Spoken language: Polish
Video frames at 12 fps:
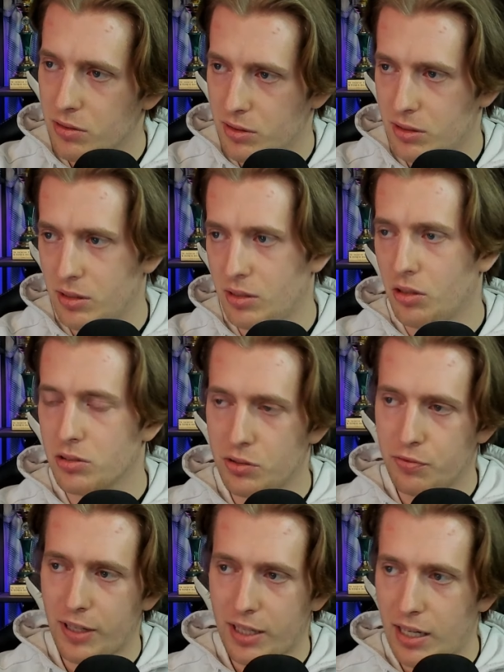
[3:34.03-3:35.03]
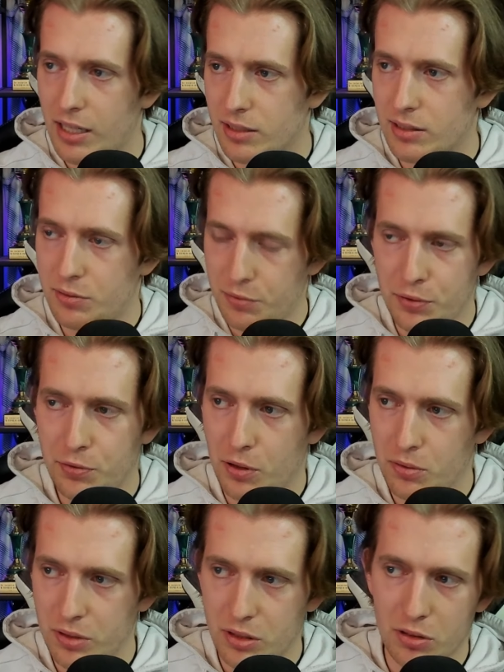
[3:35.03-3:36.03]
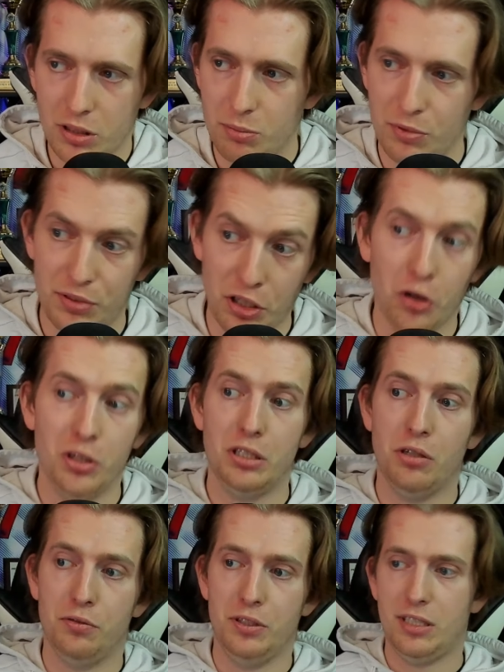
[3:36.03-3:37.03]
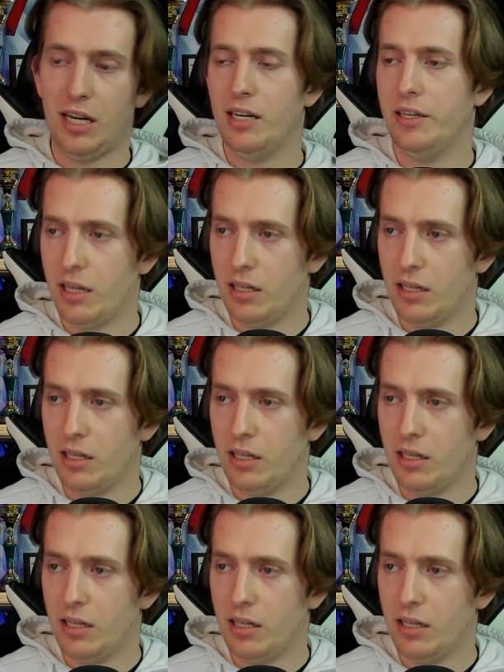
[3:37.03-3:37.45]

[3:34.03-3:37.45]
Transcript: z od 2K z FIFA i to niby w teorii oficjalnie,